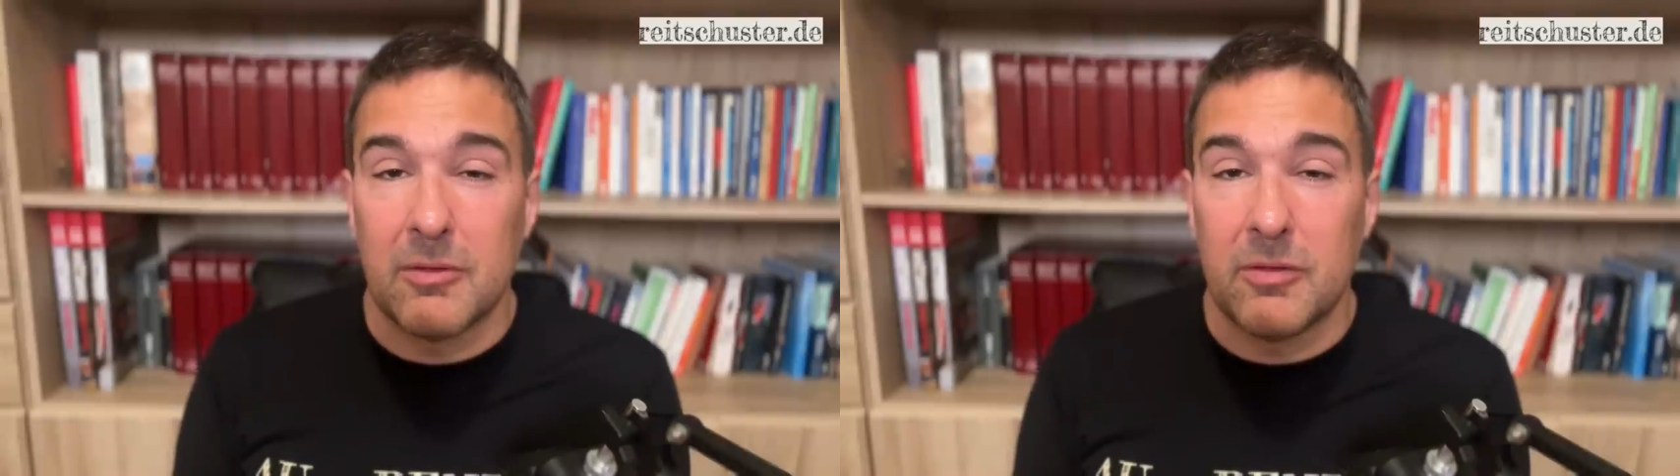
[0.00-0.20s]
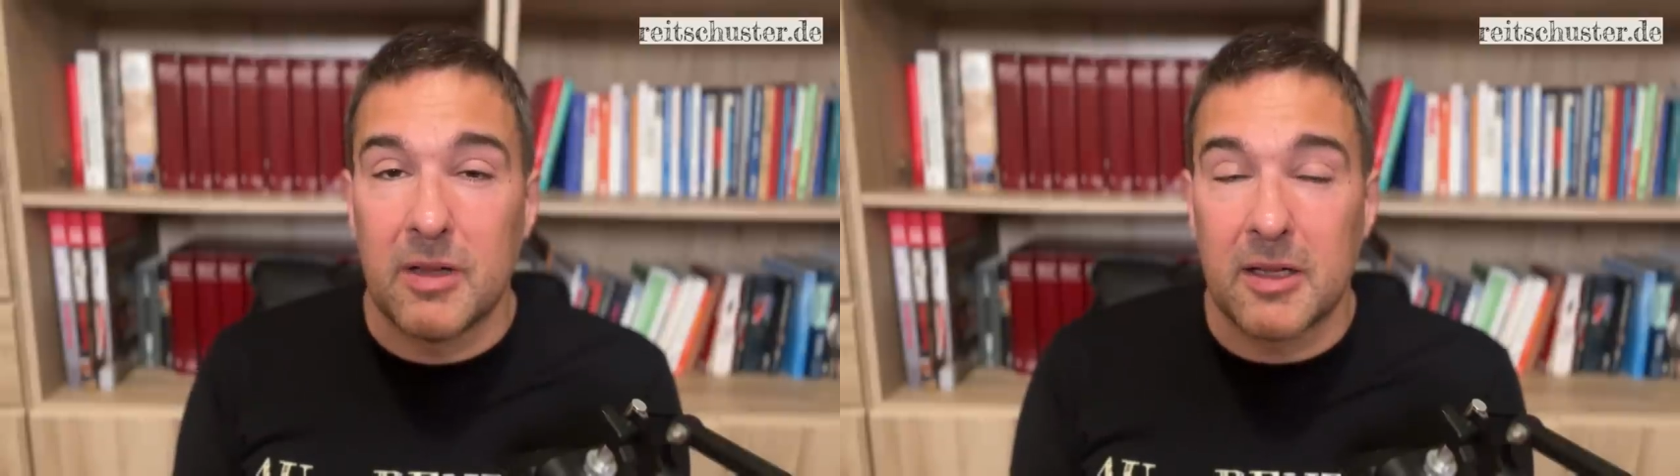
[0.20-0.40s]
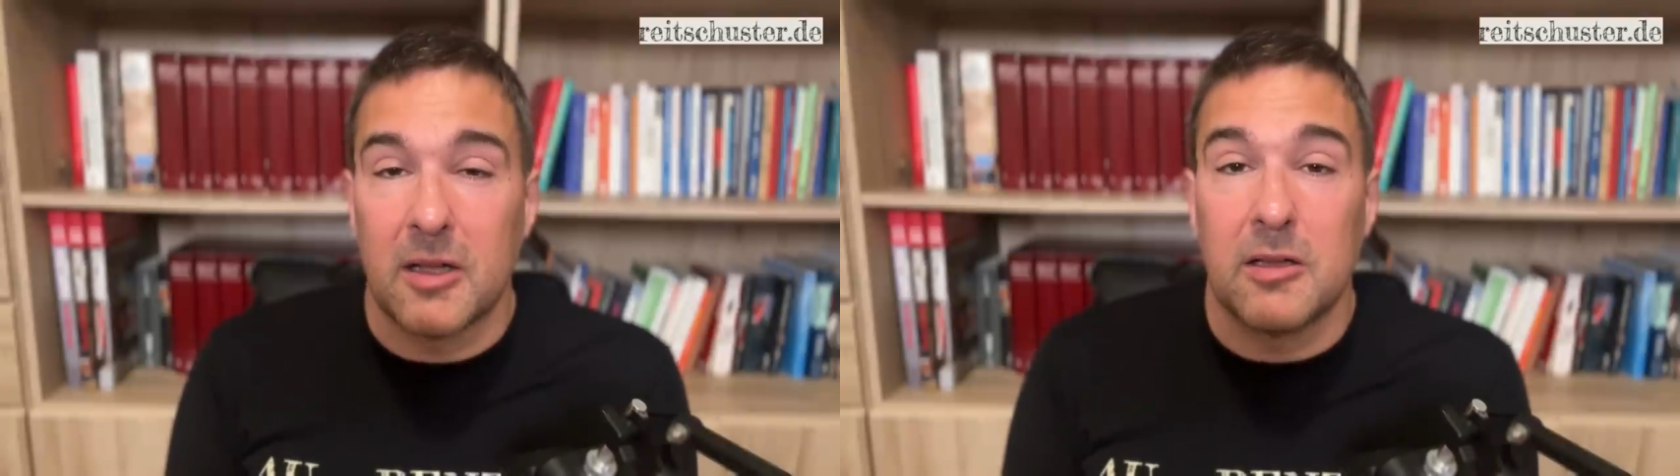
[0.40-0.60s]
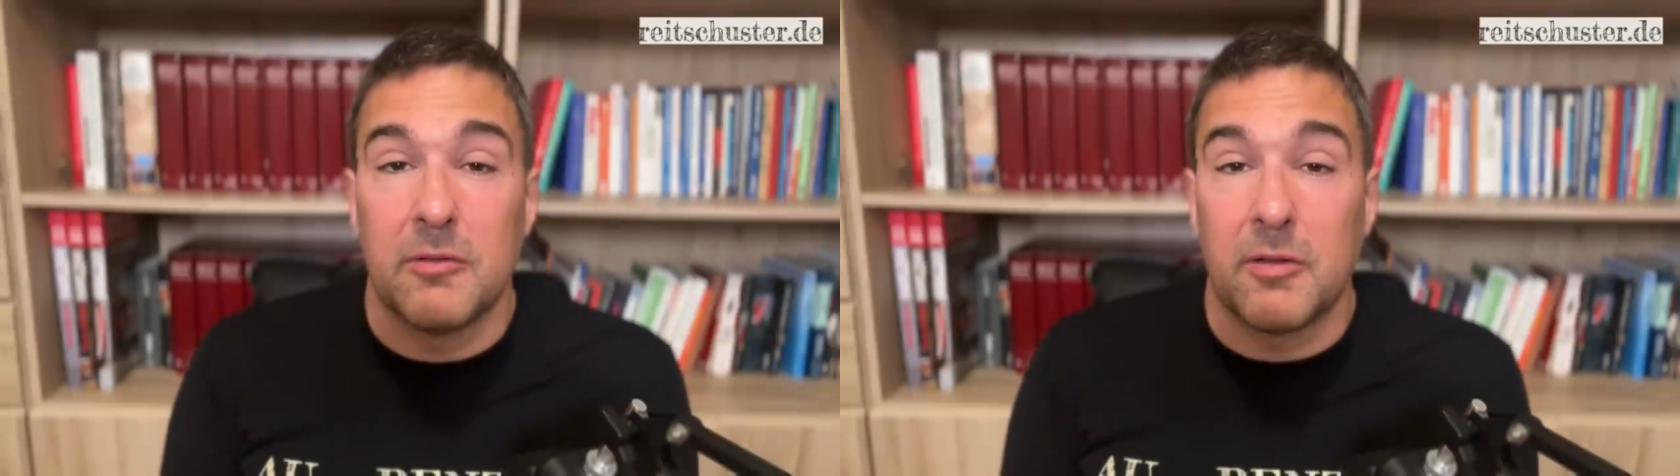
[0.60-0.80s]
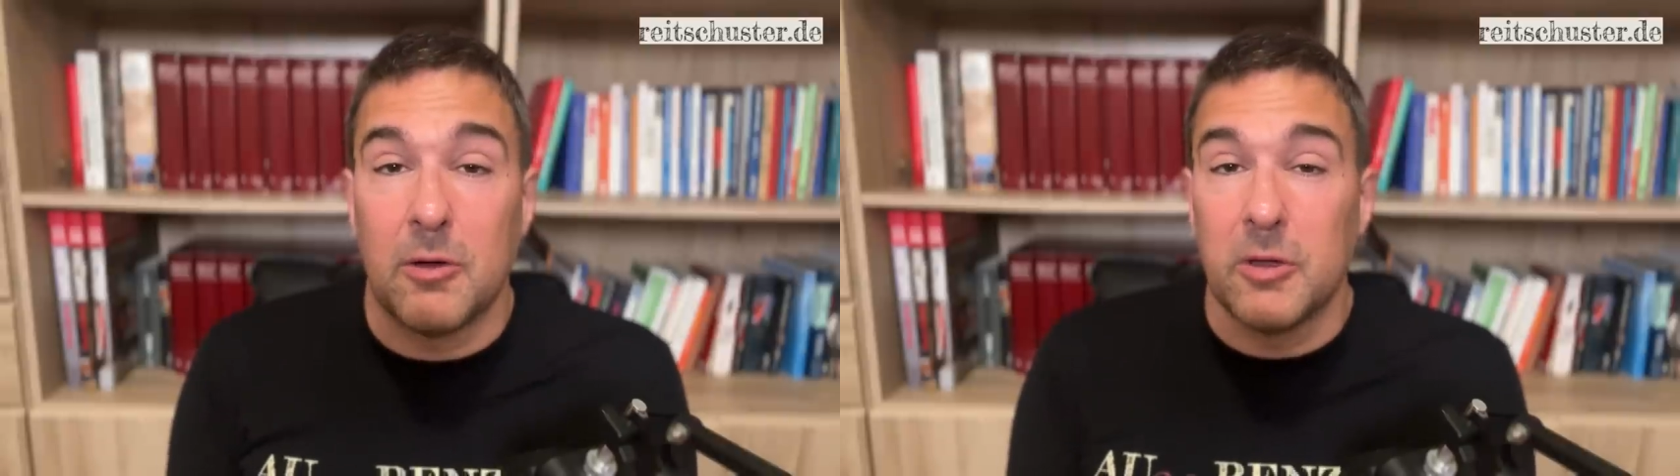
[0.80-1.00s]
Vielleicht hat die
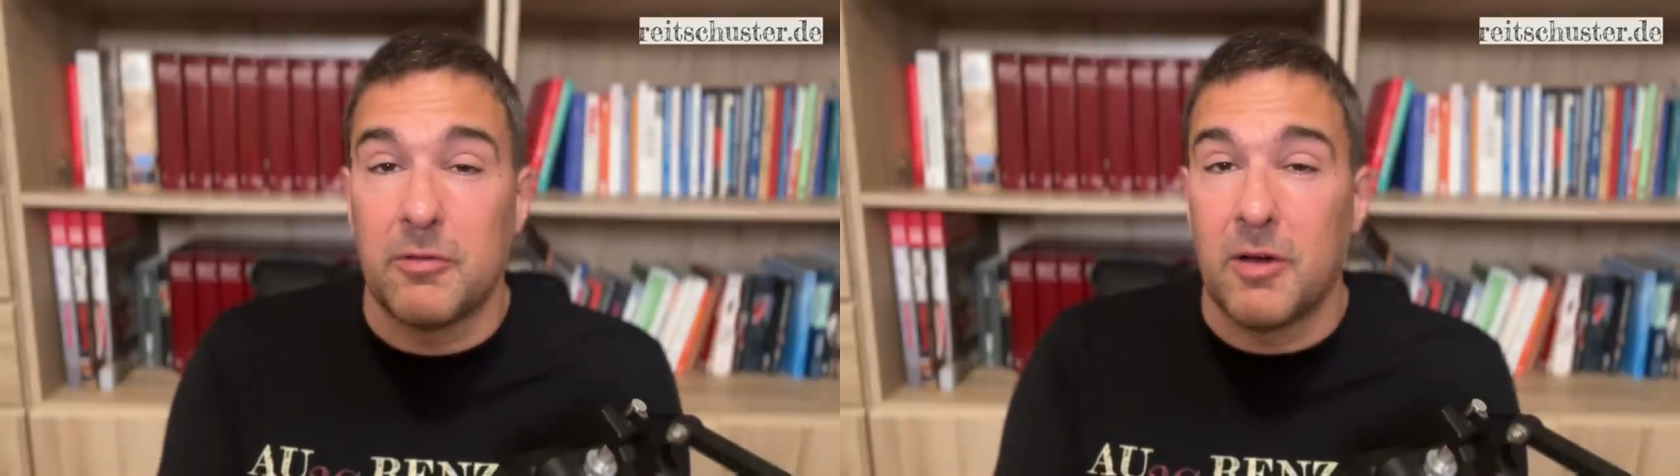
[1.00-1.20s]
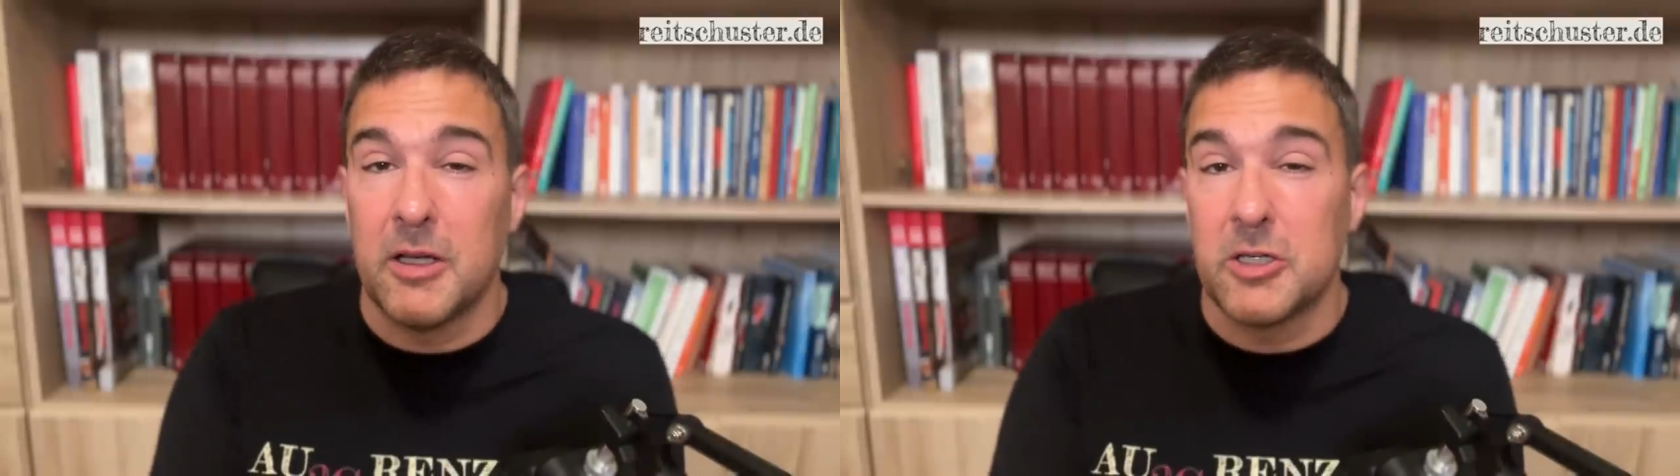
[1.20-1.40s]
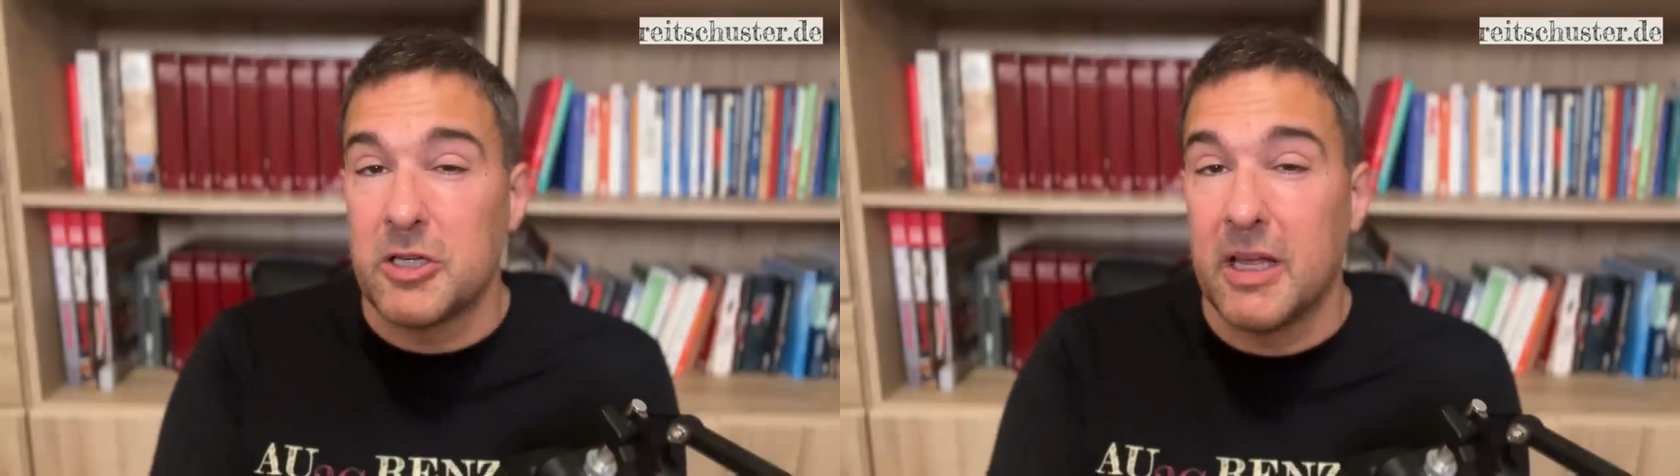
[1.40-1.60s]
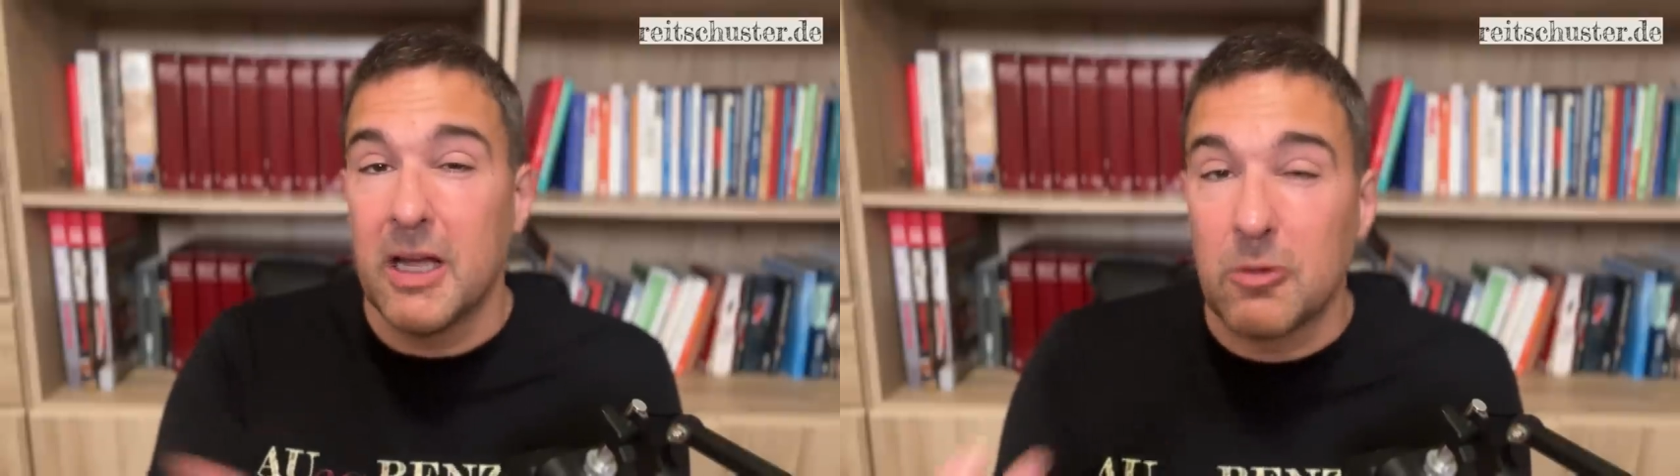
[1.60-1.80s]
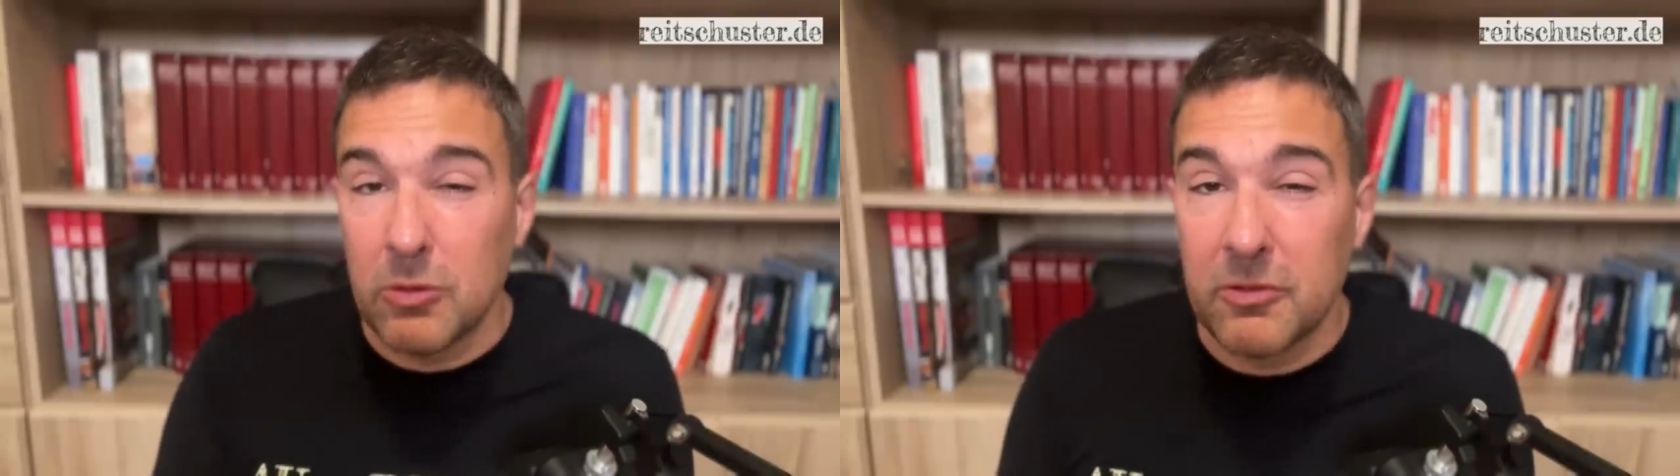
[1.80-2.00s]
Frau die falsche
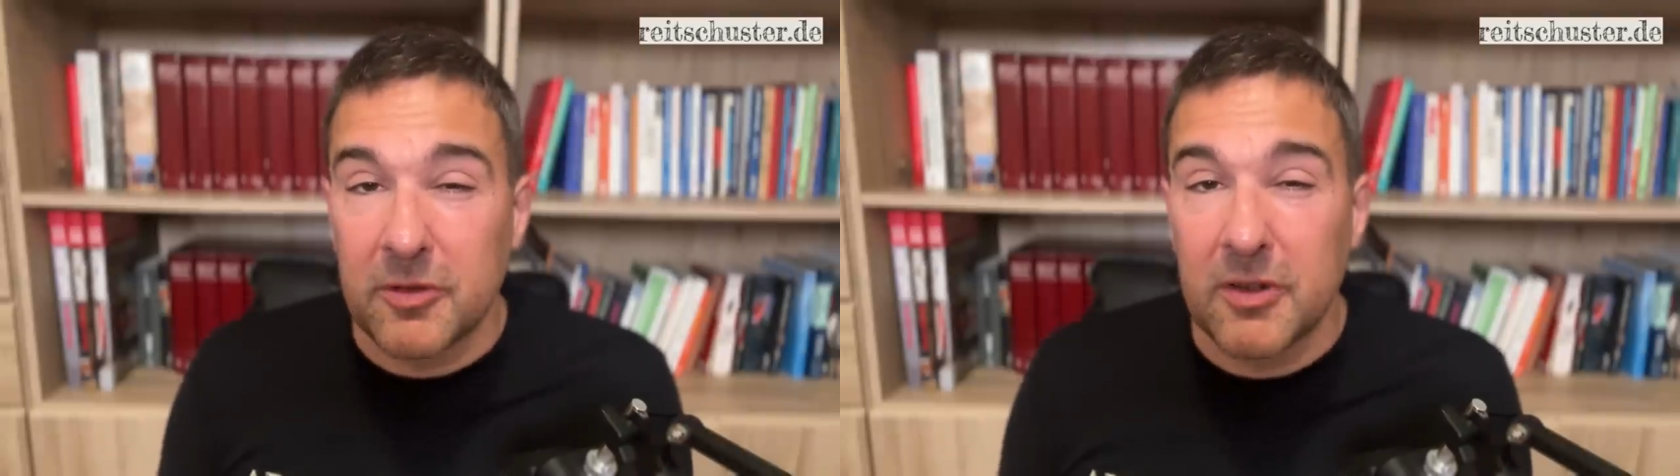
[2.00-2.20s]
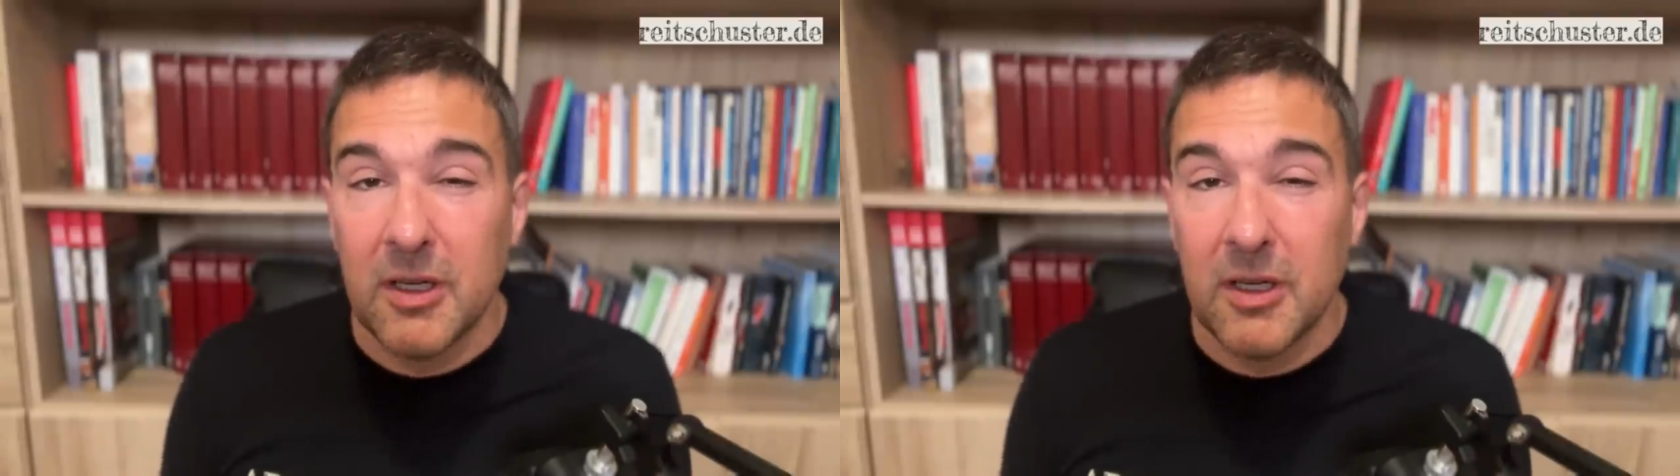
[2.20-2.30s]
Herkunft,